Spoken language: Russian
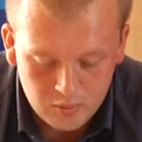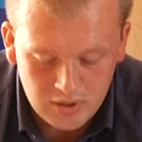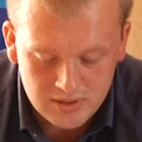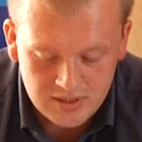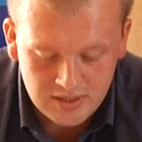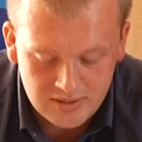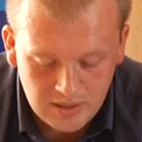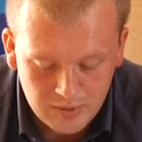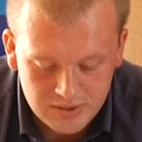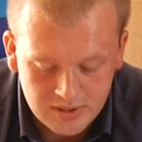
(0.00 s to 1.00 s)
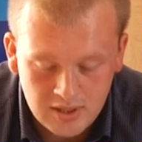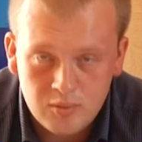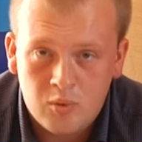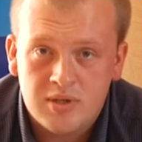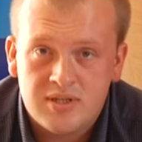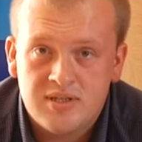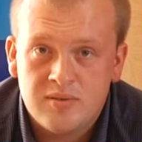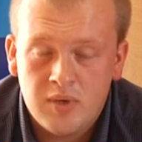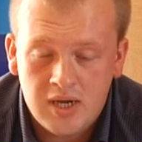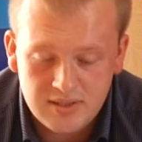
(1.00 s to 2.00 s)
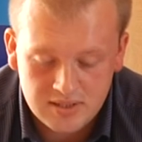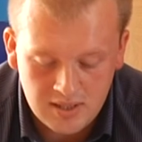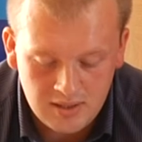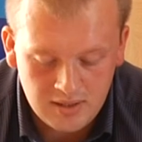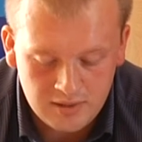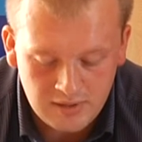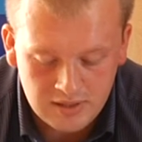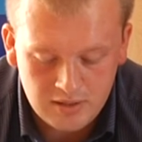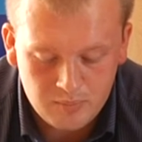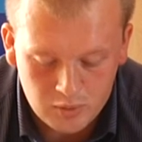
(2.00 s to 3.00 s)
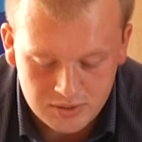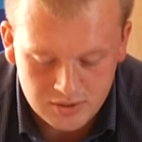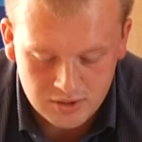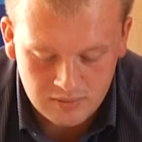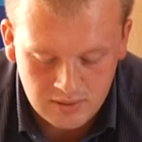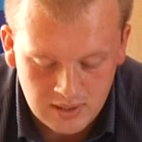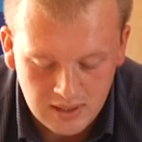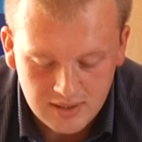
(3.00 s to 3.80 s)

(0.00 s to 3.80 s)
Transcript: улица Октябрьская, улица Цемлянская и квартал Постышева.